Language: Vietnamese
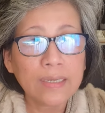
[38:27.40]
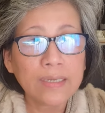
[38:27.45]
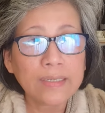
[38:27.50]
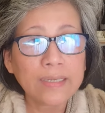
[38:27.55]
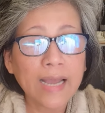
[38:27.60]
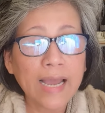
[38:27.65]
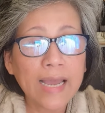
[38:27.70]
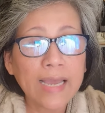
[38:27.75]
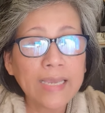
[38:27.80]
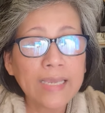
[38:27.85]

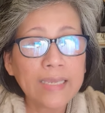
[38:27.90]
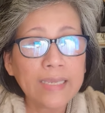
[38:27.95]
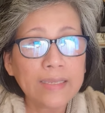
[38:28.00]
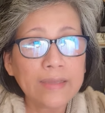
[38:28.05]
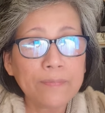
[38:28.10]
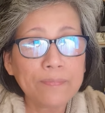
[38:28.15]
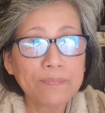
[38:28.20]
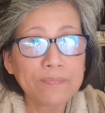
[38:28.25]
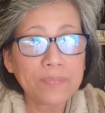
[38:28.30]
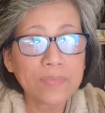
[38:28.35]

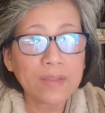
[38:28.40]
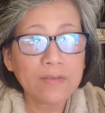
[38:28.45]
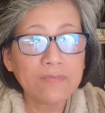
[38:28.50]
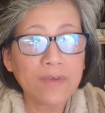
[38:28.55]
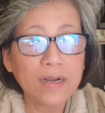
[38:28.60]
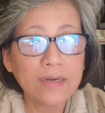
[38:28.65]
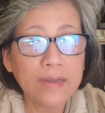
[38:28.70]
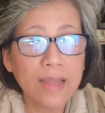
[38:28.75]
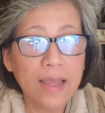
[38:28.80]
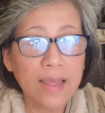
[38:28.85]
cái
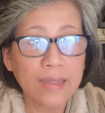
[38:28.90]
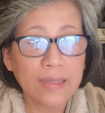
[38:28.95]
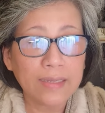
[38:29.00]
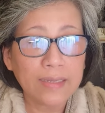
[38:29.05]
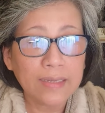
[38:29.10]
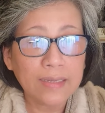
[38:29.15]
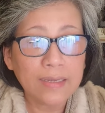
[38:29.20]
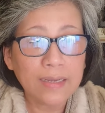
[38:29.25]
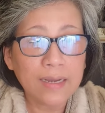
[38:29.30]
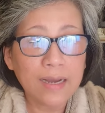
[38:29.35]
vấn đề
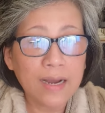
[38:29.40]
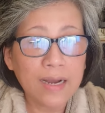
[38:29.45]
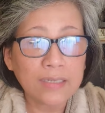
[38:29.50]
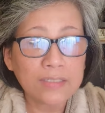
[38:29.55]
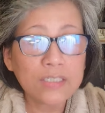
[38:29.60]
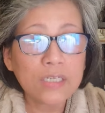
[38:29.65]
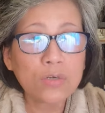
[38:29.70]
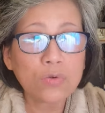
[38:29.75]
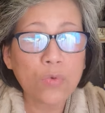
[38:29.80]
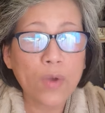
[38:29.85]

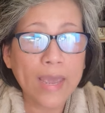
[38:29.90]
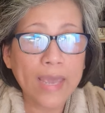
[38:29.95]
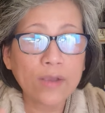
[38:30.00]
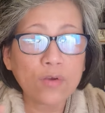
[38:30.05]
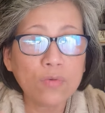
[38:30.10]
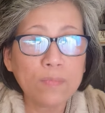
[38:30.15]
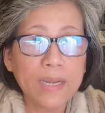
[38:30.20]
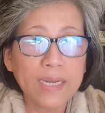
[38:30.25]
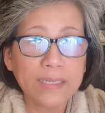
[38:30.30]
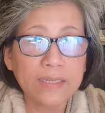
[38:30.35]
uh, sức khỏe
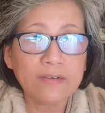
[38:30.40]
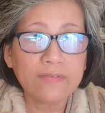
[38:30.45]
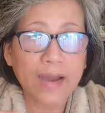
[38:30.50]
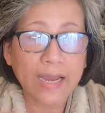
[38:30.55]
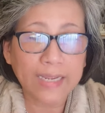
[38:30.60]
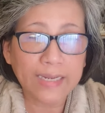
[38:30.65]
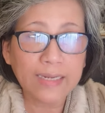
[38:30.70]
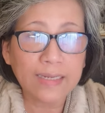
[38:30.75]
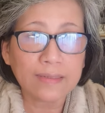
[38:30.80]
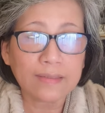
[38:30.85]
của mình như
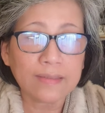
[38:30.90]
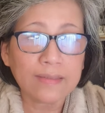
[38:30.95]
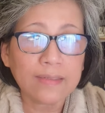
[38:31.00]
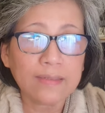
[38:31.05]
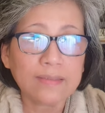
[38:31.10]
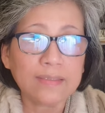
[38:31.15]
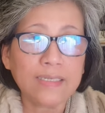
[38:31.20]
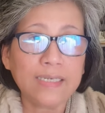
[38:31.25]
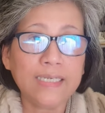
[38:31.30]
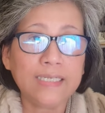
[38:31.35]
vậy đó
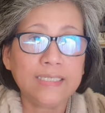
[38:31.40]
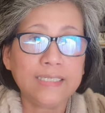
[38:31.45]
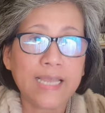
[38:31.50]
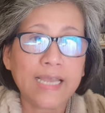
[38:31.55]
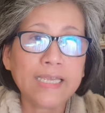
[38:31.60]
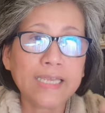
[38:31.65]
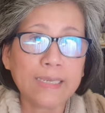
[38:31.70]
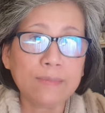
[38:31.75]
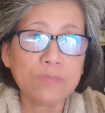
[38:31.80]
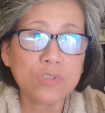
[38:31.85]
thì
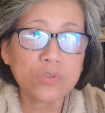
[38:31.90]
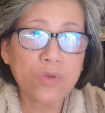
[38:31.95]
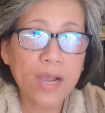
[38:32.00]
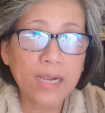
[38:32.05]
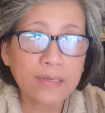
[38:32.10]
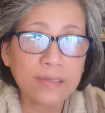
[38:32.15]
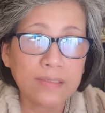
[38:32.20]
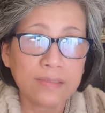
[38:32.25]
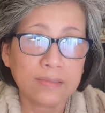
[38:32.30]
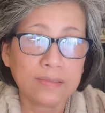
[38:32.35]
sẽ kiểm
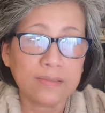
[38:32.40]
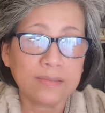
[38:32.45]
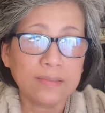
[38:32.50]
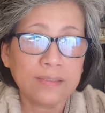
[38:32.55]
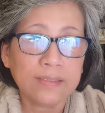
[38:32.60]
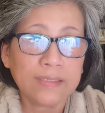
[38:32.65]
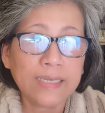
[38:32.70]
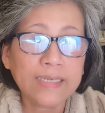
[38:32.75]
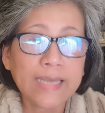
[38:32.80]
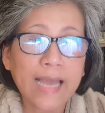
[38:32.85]
soát được
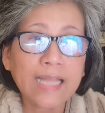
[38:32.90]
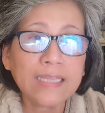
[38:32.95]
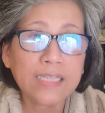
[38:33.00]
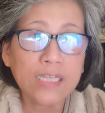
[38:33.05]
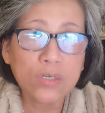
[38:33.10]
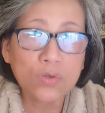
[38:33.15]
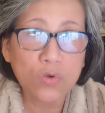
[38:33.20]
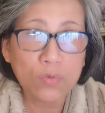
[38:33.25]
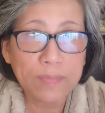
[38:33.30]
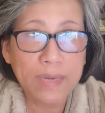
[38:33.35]
cái cá
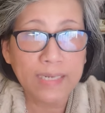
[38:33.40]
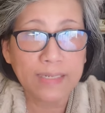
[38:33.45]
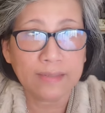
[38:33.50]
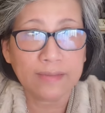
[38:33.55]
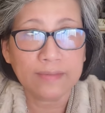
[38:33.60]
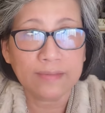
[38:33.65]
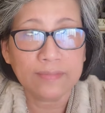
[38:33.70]
tính của mình